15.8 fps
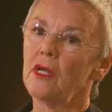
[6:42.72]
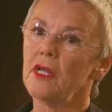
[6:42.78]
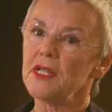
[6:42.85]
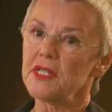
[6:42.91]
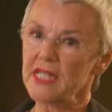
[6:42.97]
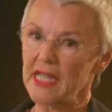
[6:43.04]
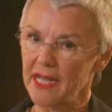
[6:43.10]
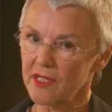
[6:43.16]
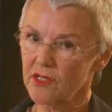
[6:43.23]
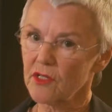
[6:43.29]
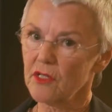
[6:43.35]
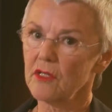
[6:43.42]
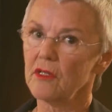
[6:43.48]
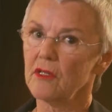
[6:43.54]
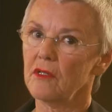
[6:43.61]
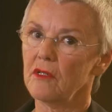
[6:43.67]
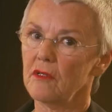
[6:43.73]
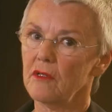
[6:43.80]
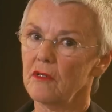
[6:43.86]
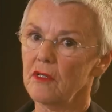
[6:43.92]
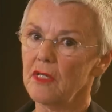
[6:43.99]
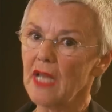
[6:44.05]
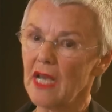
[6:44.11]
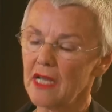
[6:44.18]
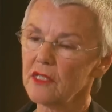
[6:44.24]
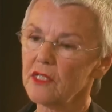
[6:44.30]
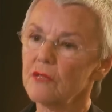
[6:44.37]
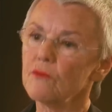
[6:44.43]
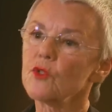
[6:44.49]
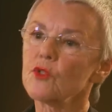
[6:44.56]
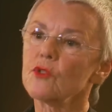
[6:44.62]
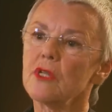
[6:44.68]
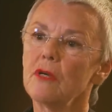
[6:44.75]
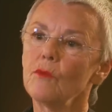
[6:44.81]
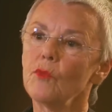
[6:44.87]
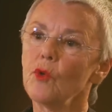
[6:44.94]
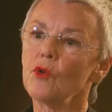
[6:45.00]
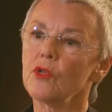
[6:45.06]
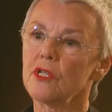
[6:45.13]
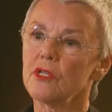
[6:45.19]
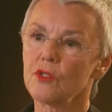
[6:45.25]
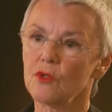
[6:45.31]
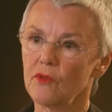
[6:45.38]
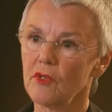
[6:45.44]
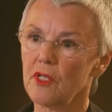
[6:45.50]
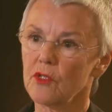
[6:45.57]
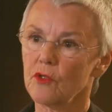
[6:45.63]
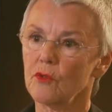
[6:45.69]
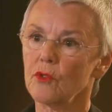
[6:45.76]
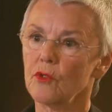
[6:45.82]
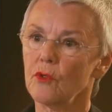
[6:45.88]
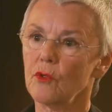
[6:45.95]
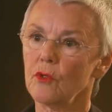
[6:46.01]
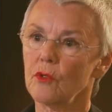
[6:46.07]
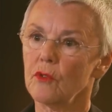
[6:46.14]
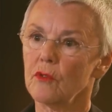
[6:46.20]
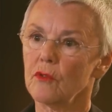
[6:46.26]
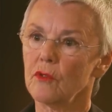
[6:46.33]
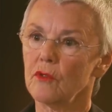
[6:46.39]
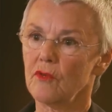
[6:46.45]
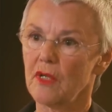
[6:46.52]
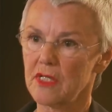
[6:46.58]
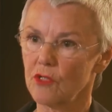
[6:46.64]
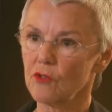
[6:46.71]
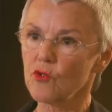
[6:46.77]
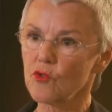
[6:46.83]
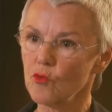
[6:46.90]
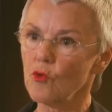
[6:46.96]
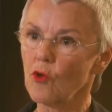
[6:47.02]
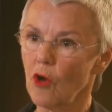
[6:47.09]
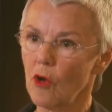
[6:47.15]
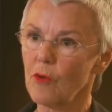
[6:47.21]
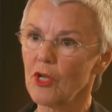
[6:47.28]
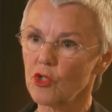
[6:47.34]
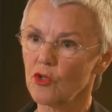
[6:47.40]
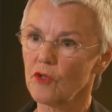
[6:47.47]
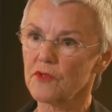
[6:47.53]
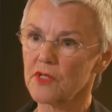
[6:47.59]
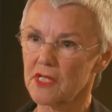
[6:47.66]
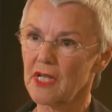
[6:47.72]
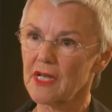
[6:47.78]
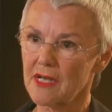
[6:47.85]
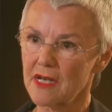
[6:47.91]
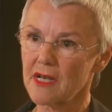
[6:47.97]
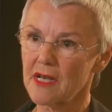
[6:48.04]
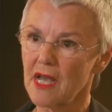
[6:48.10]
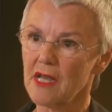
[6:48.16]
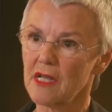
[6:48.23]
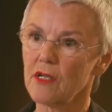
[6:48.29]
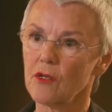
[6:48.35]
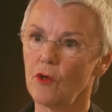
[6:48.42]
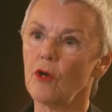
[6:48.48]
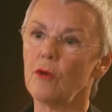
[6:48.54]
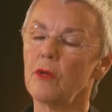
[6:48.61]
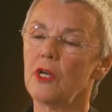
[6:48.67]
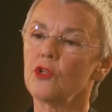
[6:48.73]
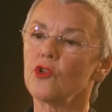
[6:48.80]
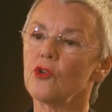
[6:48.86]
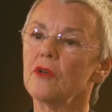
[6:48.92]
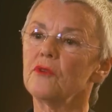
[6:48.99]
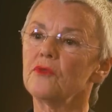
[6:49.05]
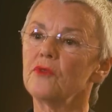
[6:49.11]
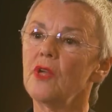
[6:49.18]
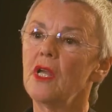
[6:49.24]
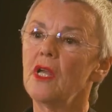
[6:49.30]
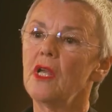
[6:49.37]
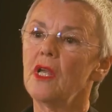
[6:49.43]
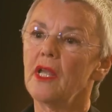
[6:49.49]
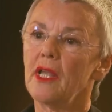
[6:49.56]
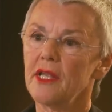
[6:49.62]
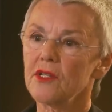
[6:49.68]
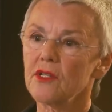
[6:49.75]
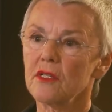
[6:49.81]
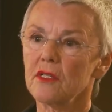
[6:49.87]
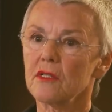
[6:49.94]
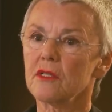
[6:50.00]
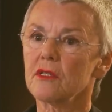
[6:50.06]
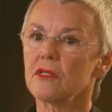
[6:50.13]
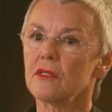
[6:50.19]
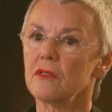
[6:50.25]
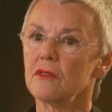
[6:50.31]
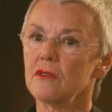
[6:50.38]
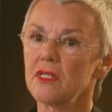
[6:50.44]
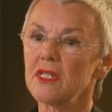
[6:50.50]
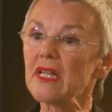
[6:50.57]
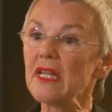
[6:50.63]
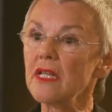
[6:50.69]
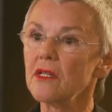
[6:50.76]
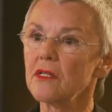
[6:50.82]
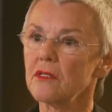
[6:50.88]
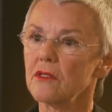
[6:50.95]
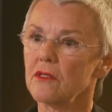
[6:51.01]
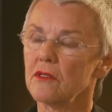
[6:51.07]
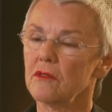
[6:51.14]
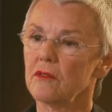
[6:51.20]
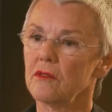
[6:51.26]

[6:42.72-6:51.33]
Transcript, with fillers: Es hätte nach dem Zusammenbruch der Sowjetunion, quasi zu Gorbatschows Zeiten, nach Gorbatschow, hätte es dringend